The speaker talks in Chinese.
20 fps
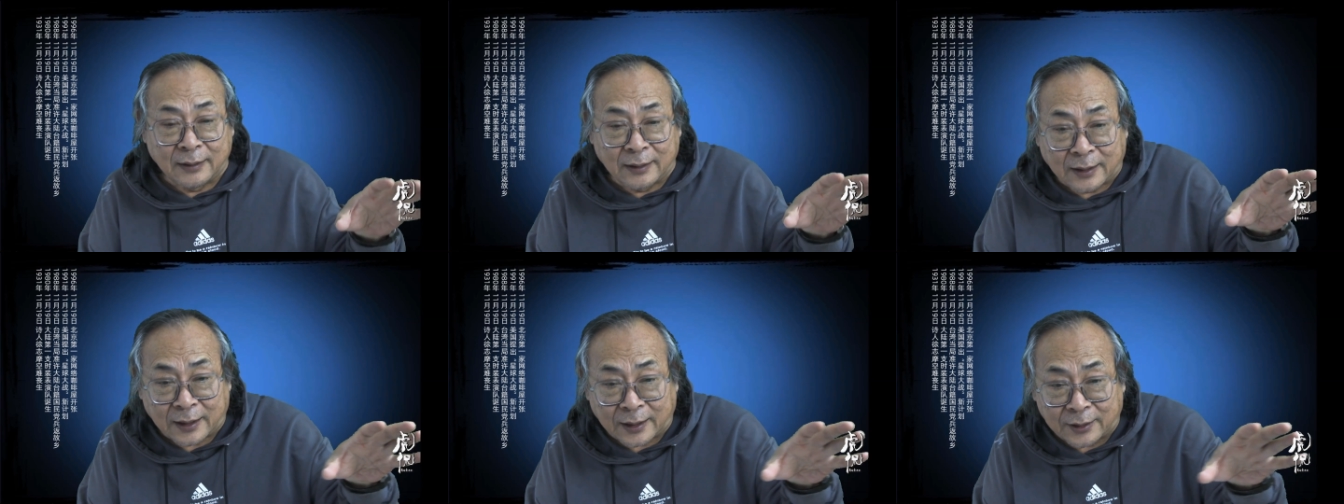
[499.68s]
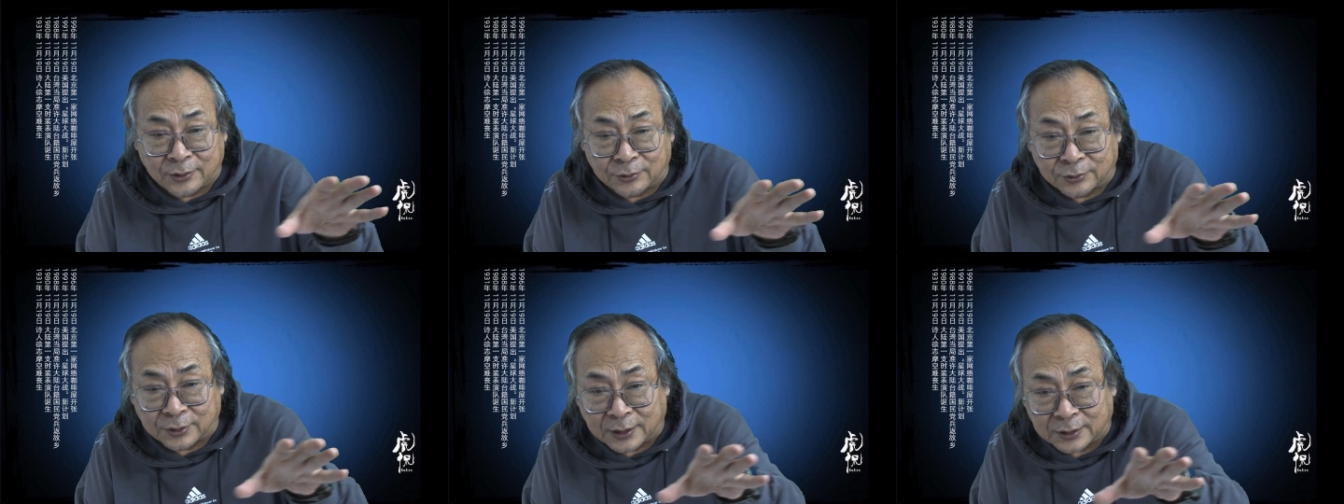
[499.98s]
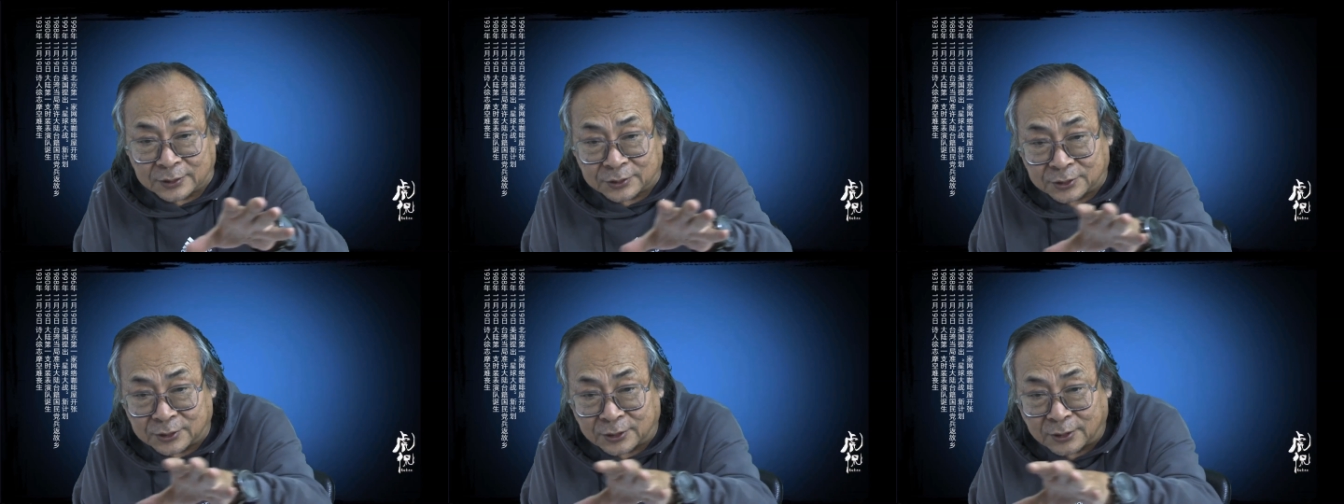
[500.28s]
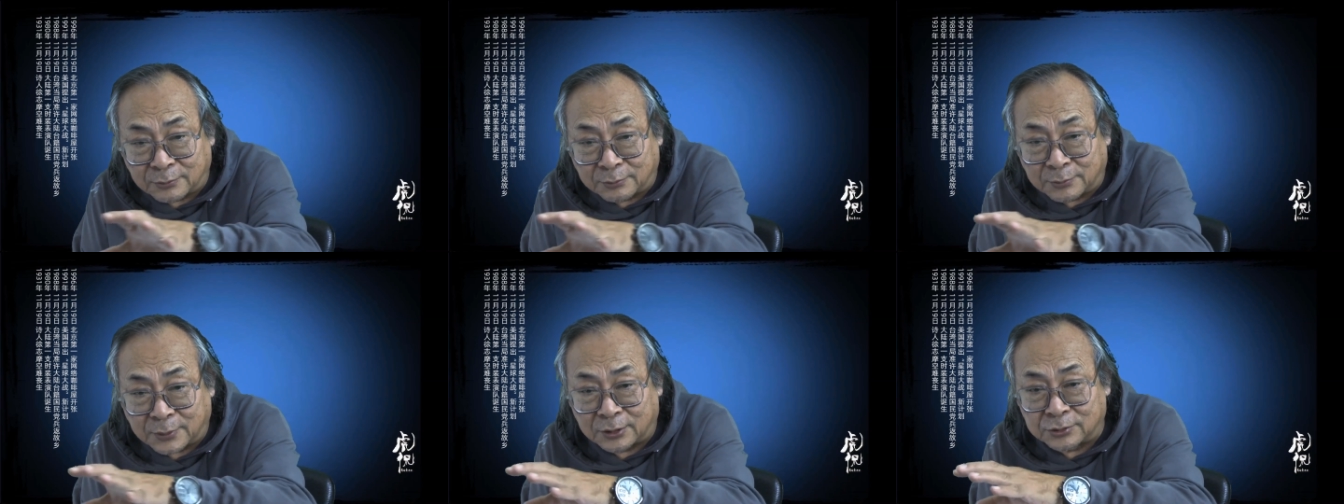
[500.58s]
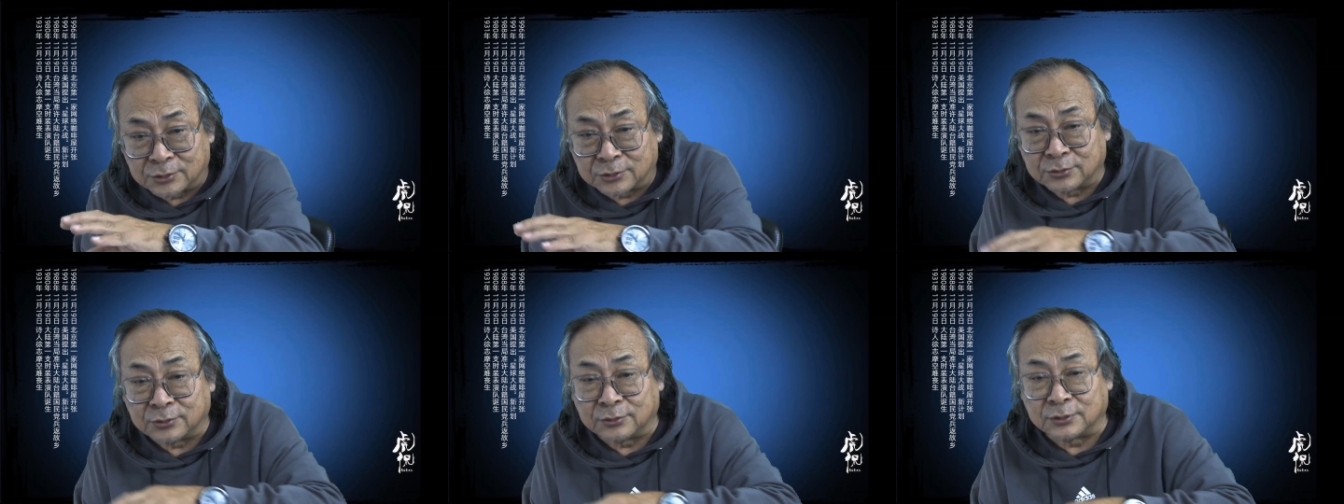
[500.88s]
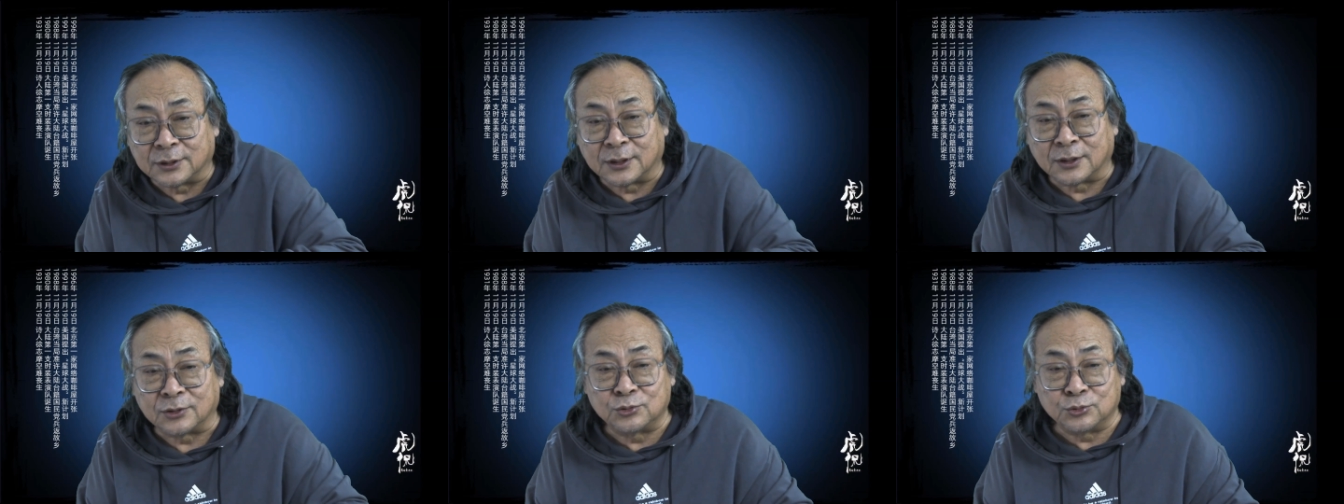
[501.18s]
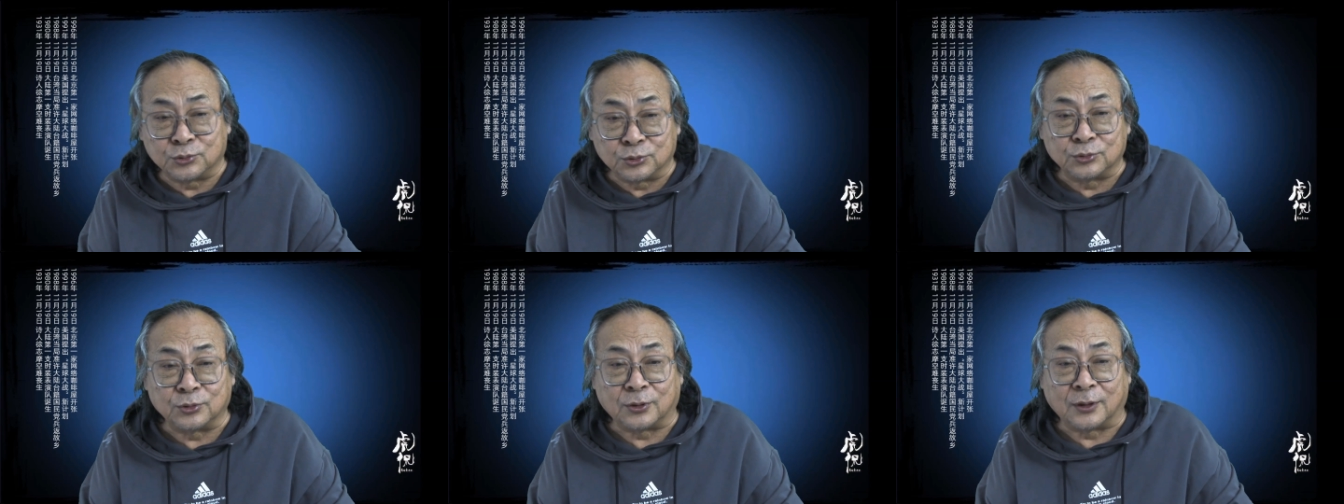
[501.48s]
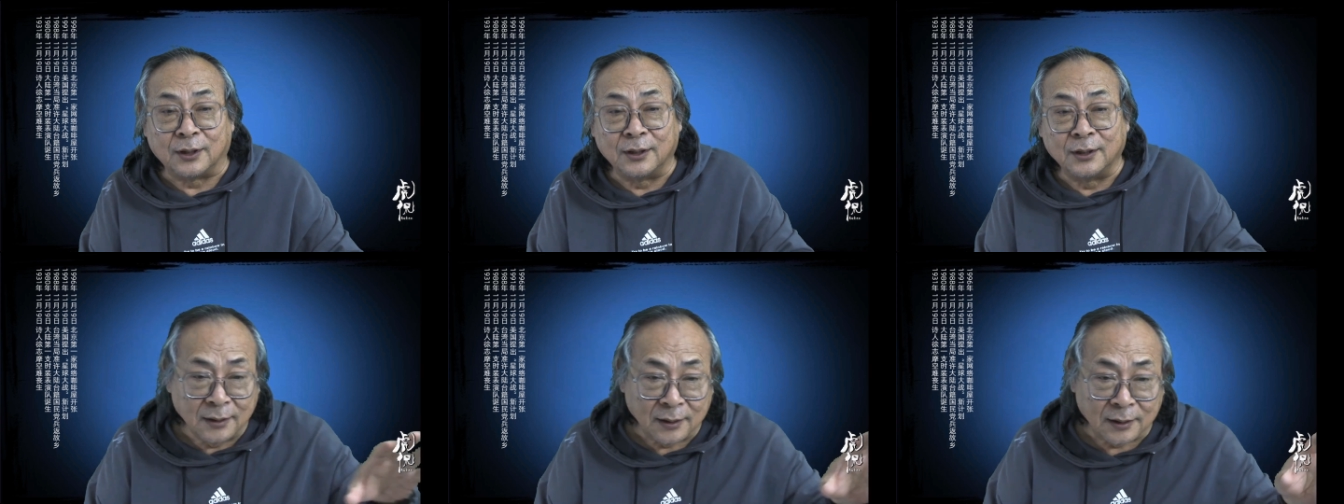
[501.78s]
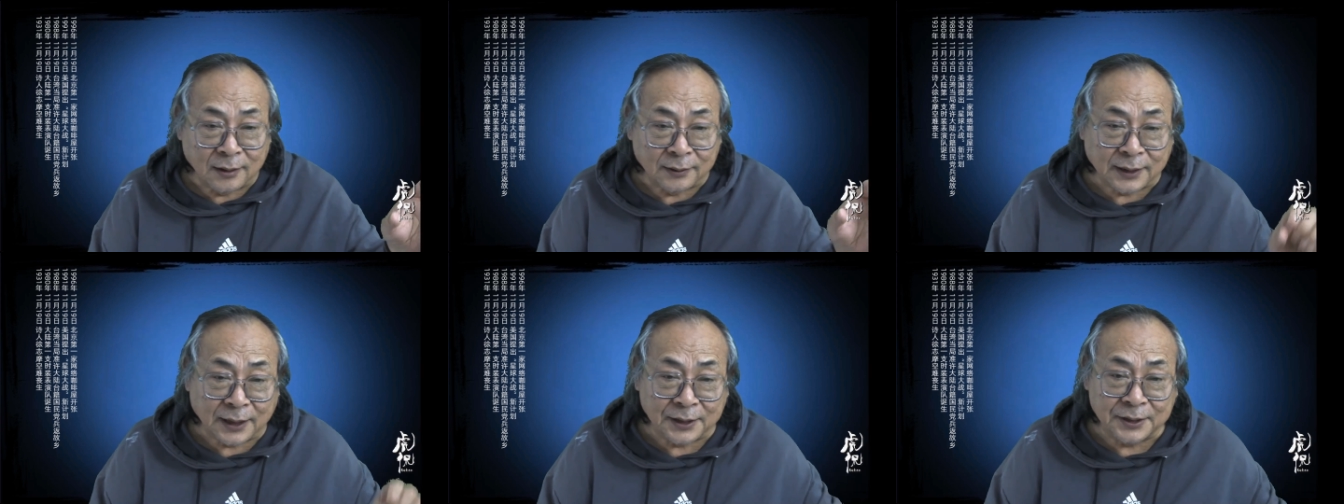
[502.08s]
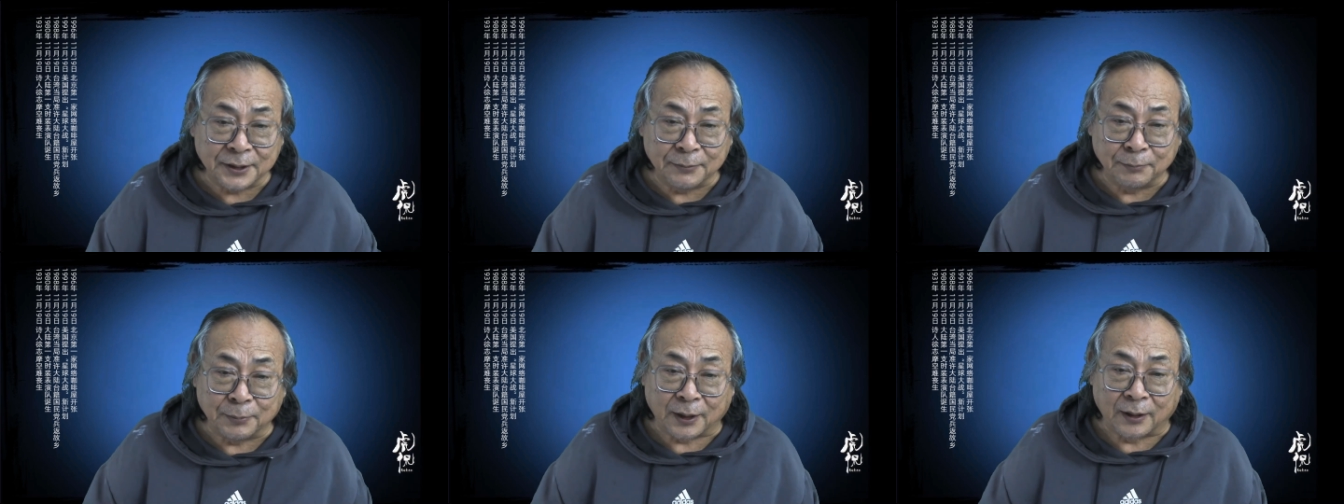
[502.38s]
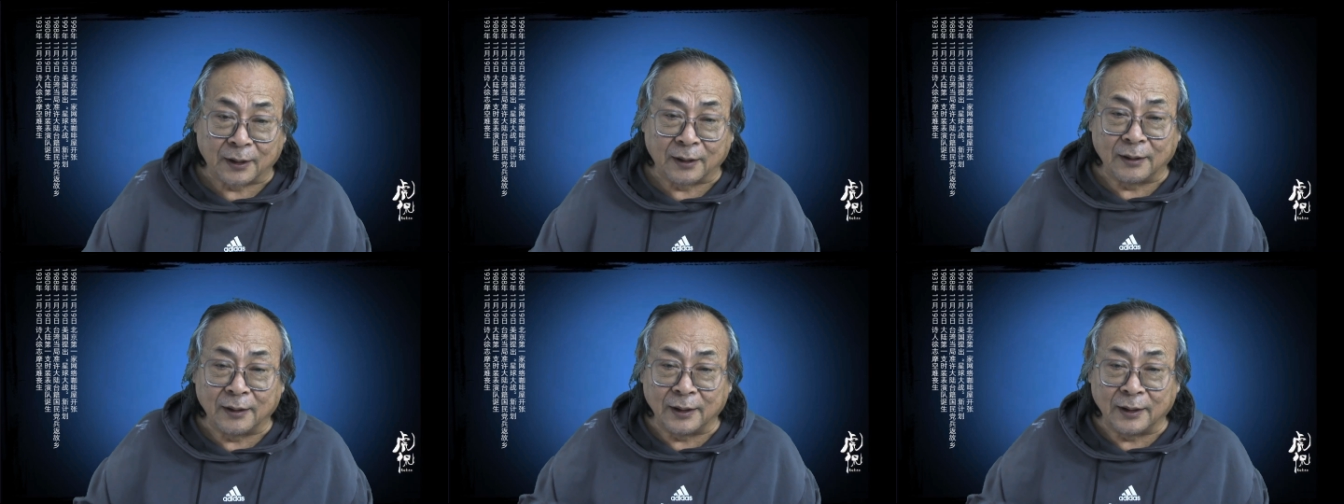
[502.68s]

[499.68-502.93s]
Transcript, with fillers: 还有呢就是毛泽东的著作和单行本，